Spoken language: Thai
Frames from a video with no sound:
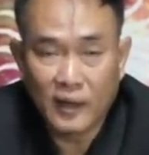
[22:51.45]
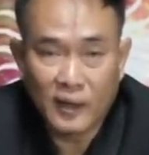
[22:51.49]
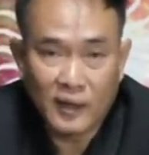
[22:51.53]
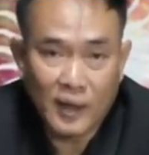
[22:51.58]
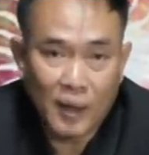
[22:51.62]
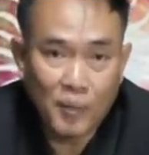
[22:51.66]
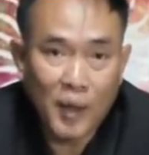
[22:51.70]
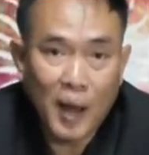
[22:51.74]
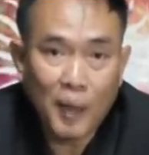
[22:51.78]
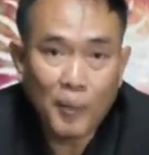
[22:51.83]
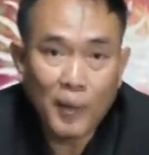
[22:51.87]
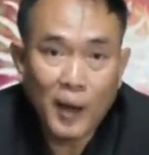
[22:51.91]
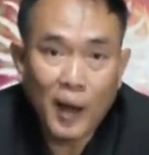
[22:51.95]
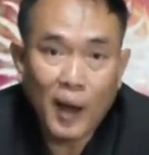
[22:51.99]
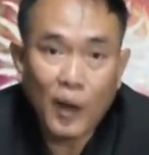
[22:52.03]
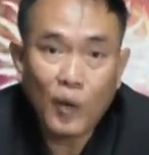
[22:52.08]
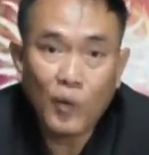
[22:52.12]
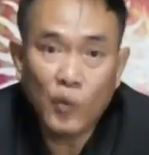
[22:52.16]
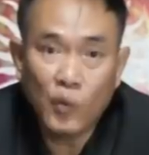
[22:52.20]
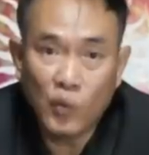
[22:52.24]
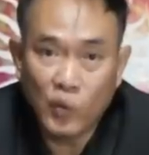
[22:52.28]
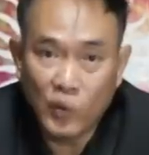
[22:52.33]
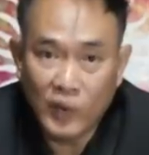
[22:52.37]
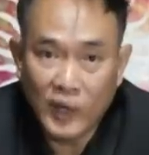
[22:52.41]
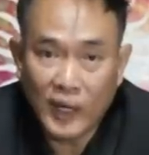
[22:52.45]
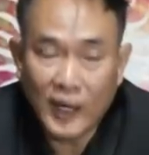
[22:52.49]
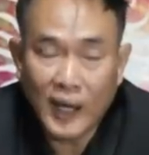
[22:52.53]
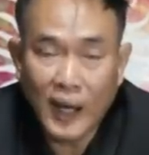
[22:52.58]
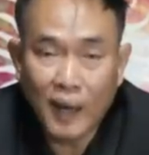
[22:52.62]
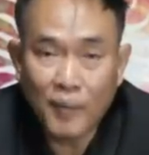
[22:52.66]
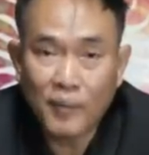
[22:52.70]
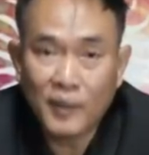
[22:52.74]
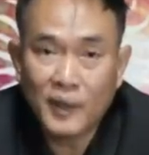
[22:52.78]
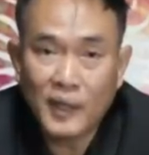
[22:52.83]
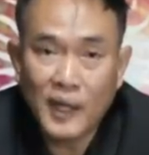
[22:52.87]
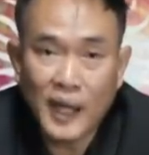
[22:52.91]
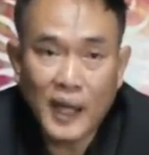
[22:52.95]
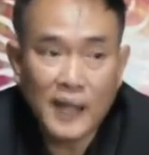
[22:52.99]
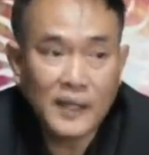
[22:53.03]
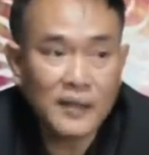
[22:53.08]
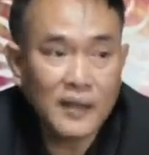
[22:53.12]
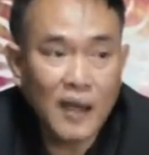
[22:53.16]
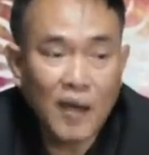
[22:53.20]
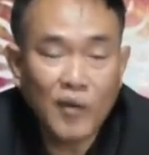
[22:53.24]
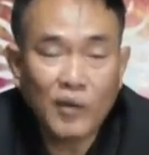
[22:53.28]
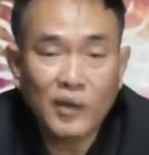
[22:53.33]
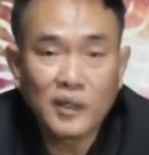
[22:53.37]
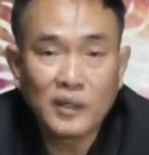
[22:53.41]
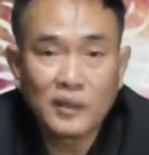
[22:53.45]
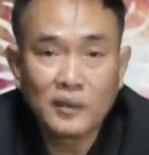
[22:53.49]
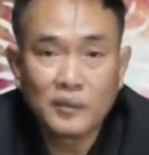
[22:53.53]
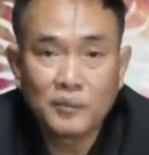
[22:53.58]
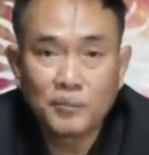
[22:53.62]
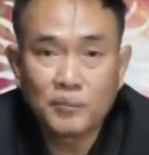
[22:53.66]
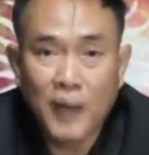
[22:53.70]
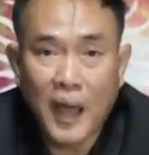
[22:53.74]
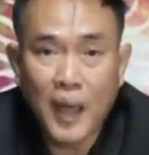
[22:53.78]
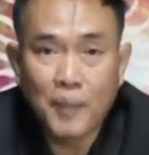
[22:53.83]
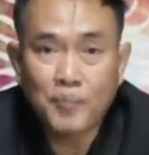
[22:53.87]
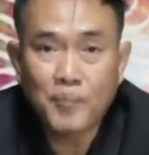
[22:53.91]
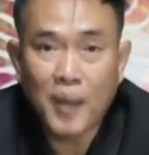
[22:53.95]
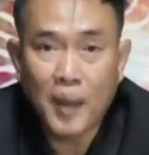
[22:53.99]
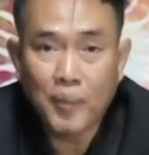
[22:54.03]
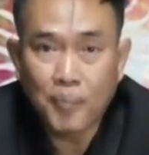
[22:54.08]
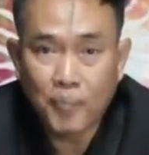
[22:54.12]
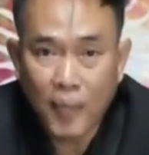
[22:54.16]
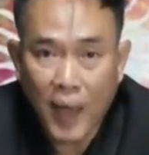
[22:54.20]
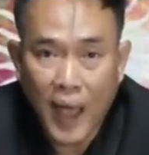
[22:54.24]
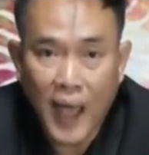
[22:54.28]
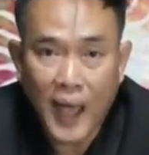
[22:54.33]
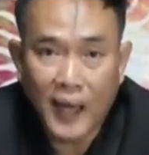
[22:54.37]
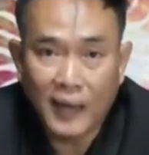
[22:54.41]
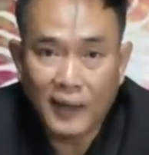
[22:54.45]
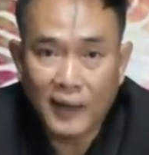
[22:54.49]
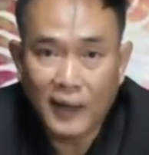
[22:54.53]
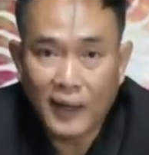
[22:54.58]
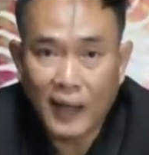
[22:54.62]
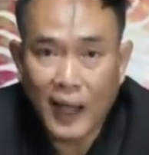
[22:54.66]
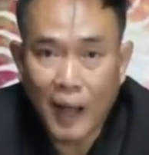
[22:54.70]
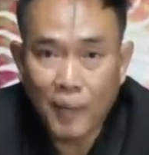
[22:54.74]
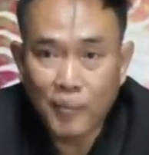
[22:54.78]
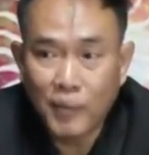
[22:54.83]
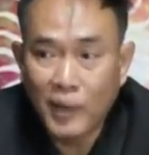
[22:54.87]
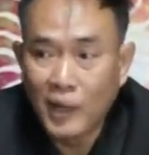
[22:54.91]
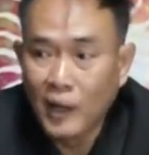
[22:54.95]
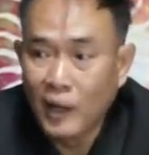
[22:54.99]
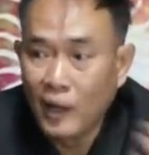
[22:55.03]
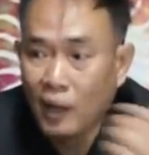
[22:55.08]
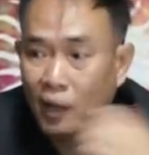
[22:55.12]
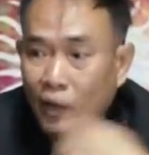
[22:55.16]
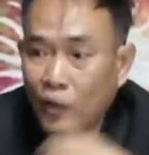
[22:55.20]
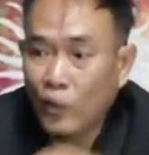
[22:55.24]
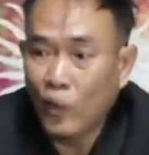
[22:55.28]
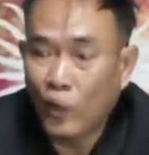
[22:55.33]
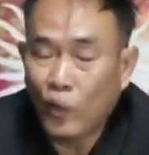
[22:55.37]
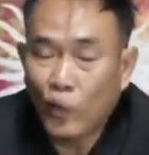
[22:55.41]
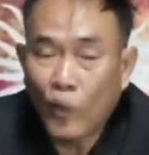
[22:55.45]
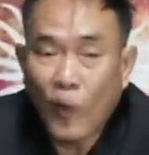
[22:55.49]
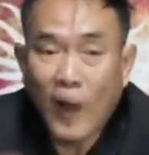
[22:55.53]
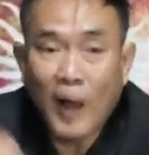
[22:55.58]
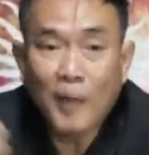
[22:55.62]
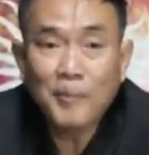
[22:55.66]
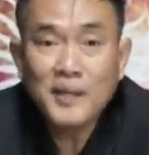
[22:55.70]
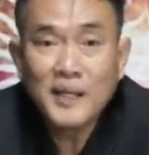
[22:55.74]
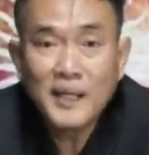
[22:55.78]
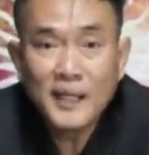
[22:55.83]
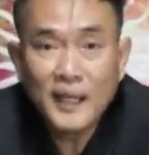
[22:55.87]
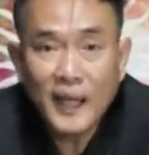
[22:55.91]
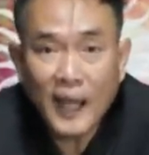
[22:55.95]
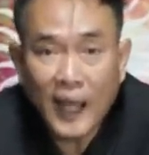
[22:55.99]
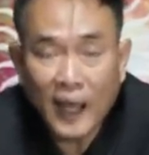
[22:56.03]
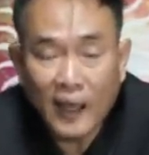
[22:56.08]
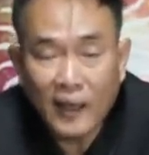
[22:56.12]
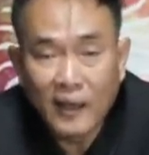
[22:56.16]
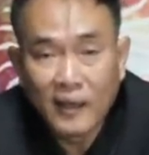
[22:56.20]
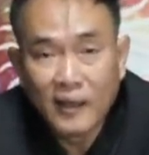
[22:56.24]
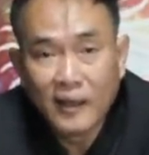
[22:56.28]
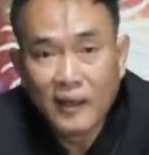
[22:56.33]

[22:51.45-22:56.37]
กำลังพระราหูนะครับที่ให้เช่าคือ888นะครับส่วนขวามือเนี่ย